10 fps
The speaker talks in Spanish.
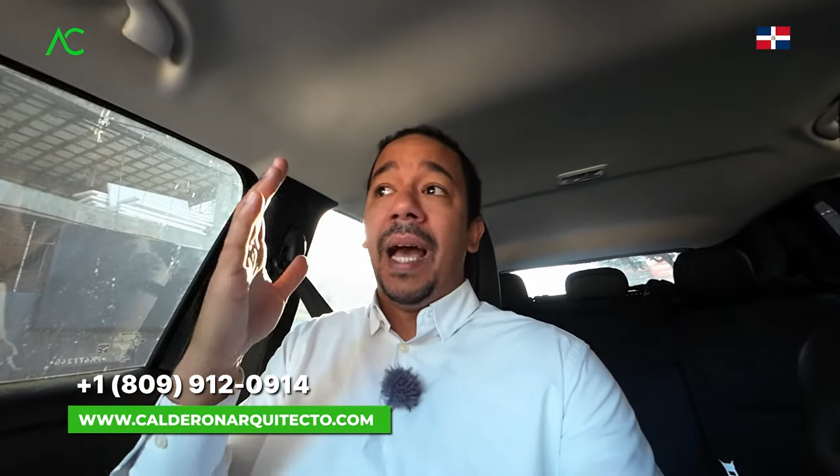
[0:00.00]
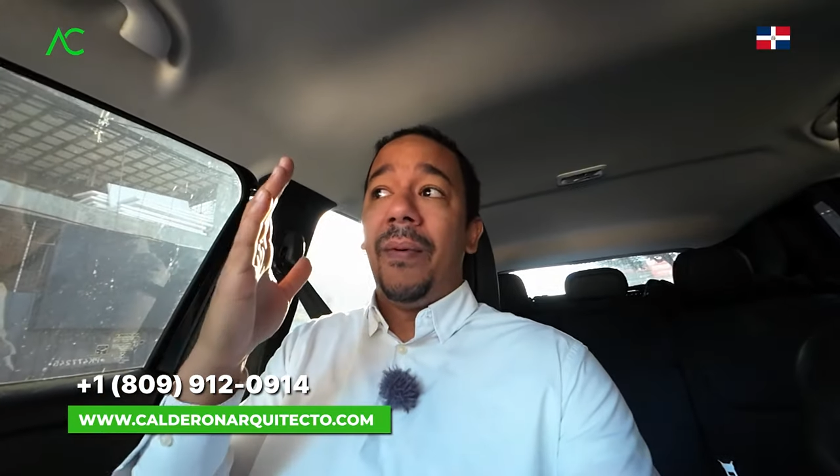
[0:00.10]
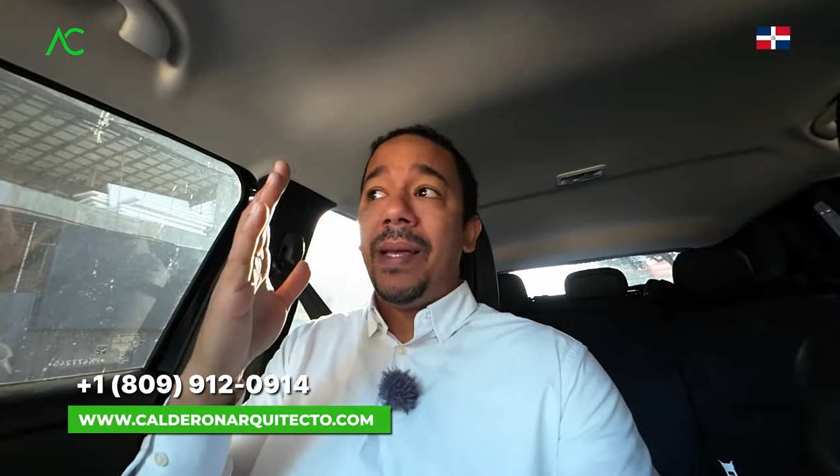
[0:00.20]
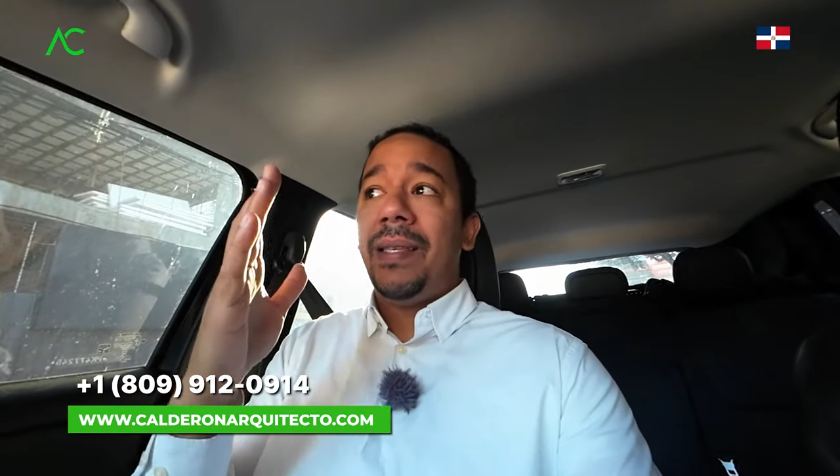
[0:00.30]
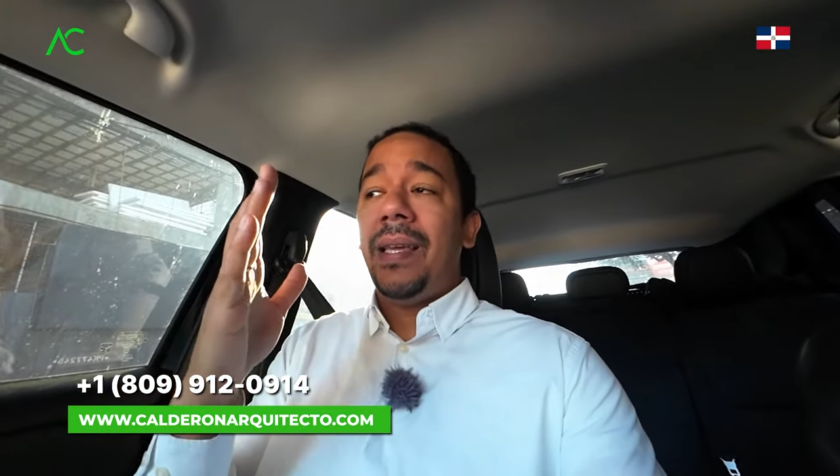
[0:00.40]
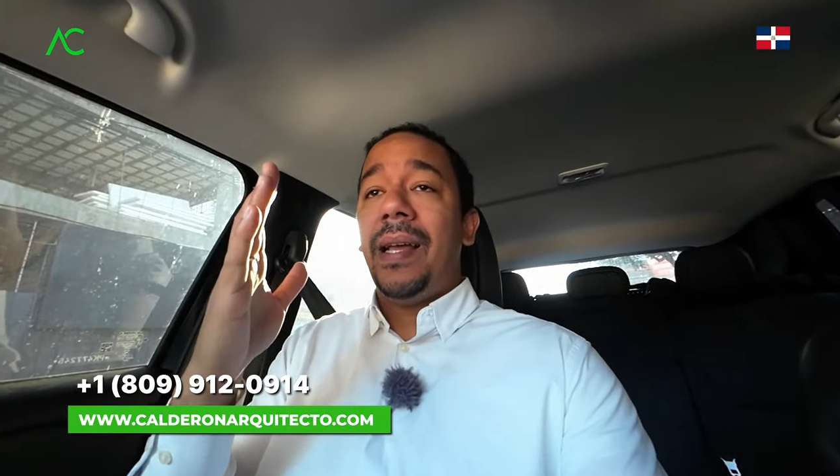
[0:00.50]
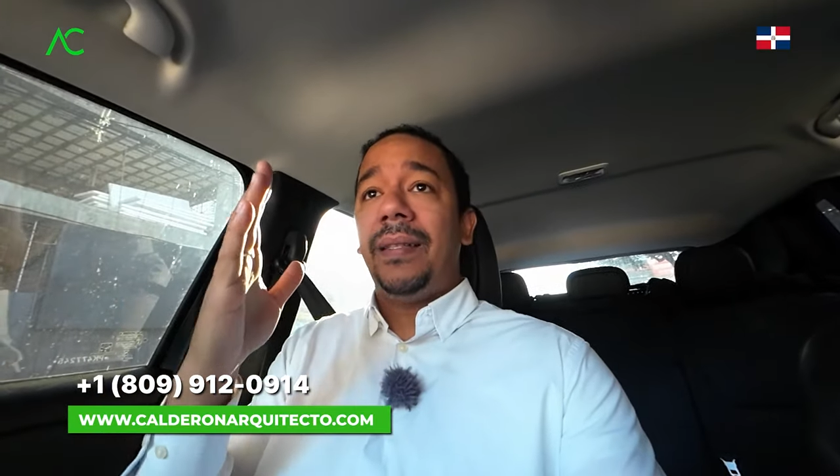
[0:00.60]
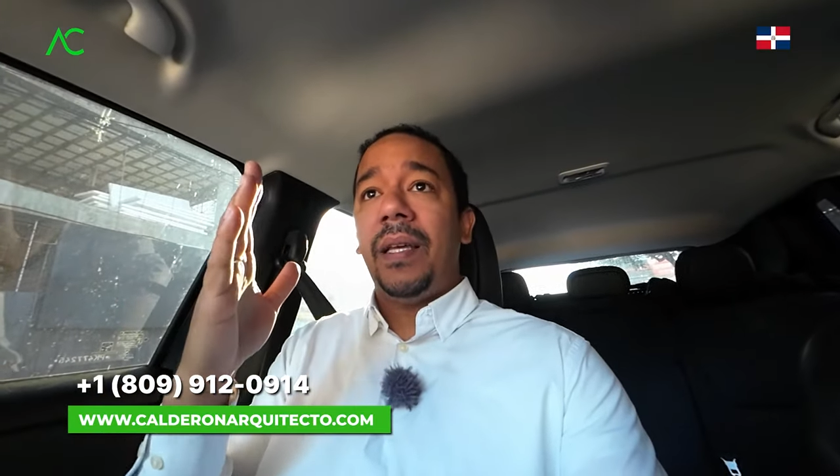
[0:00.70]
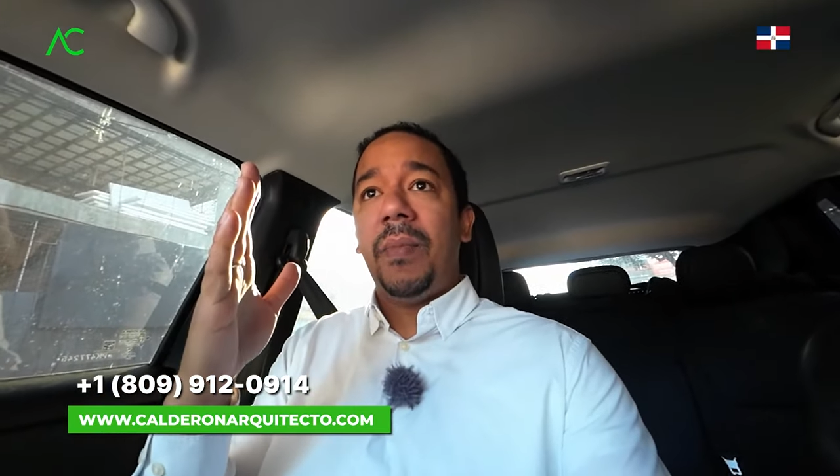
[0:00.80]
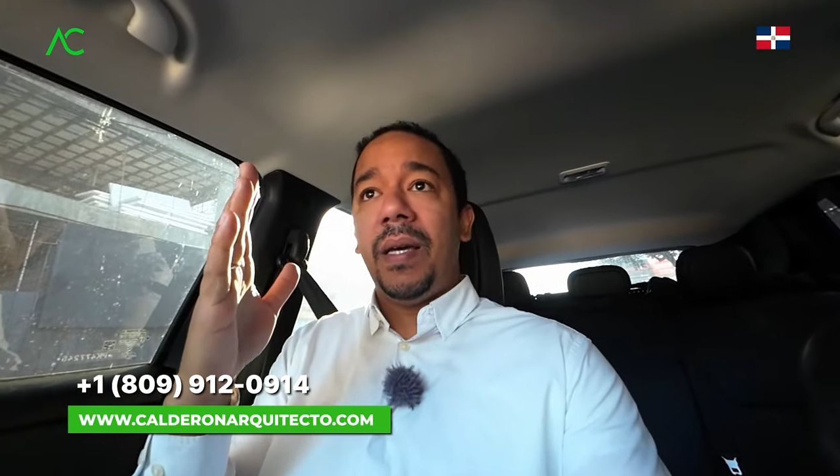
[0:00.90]
a veces
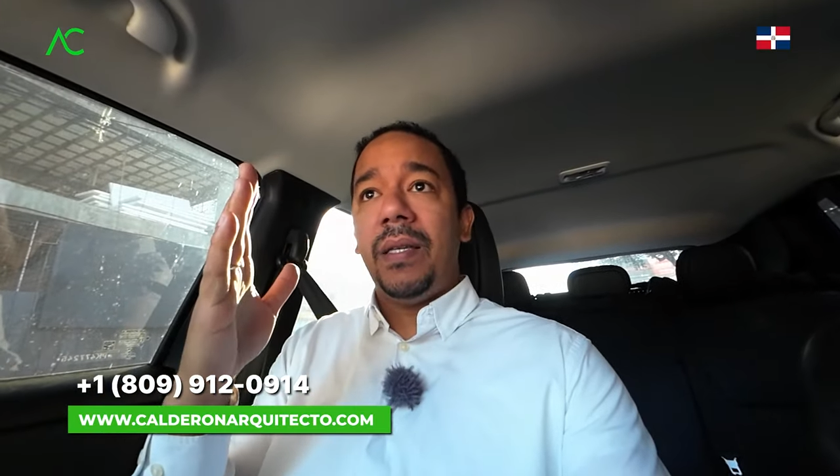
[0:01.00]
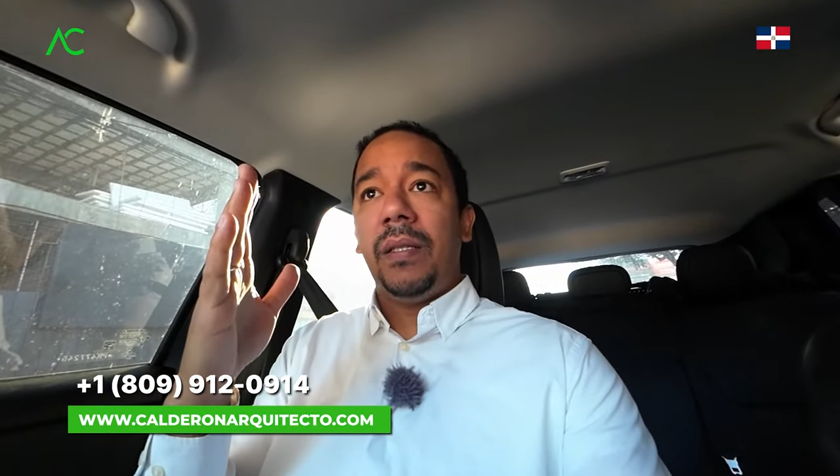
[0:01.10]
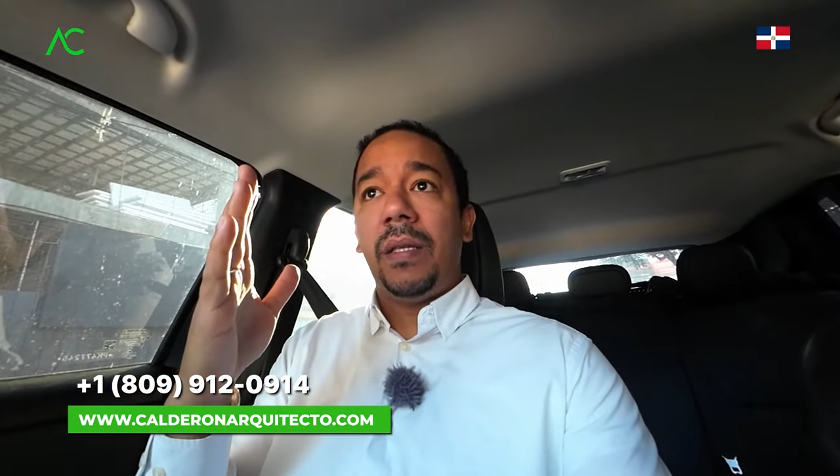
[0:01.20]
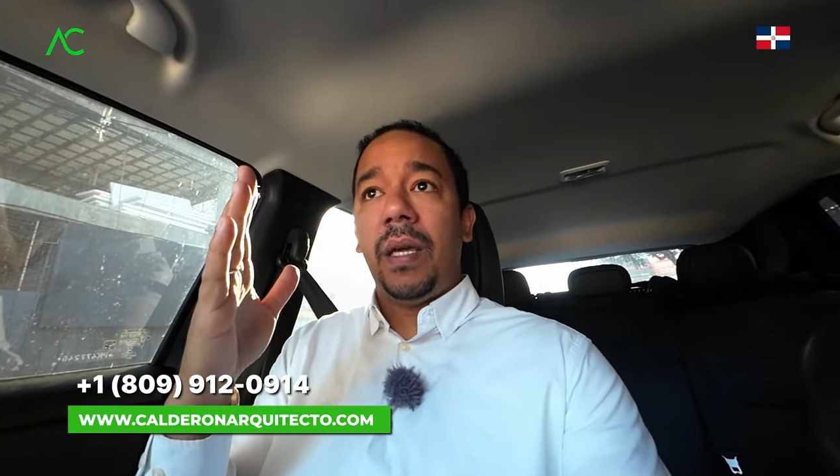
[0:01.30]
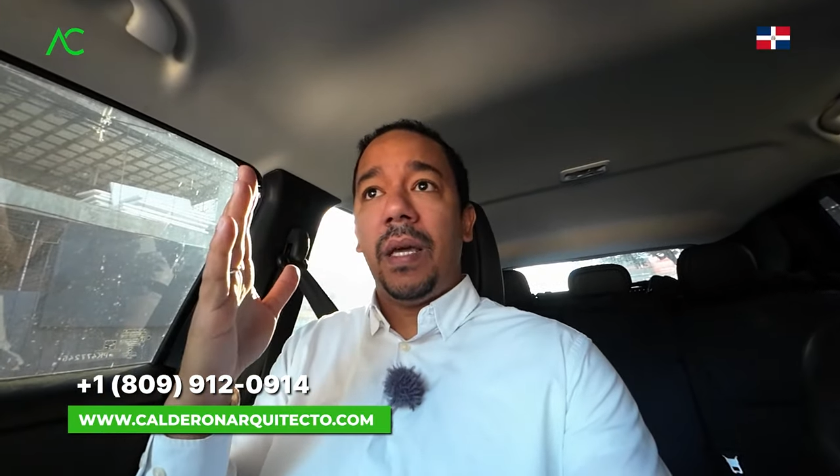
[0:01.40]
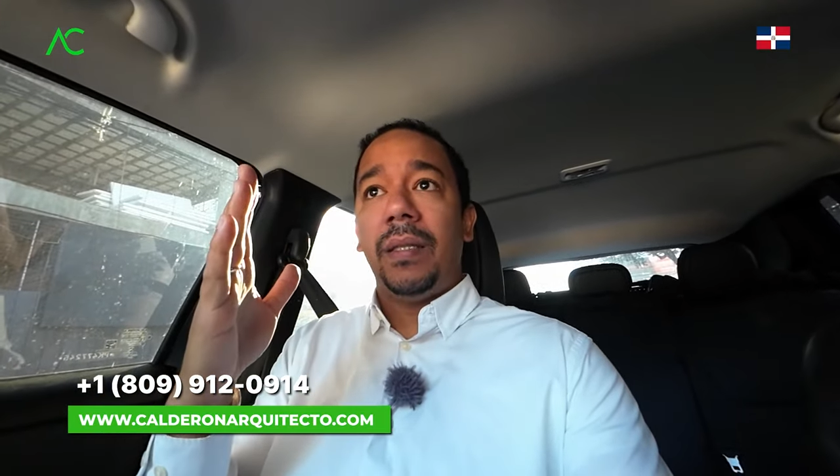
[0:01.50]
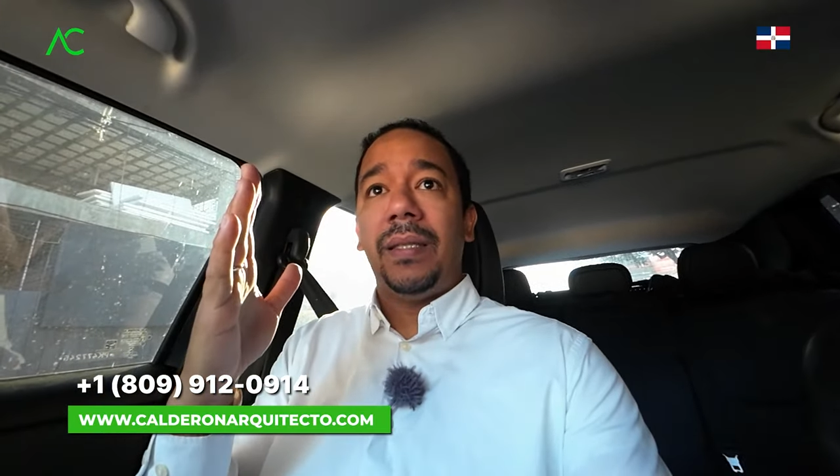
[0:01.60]
el tema es que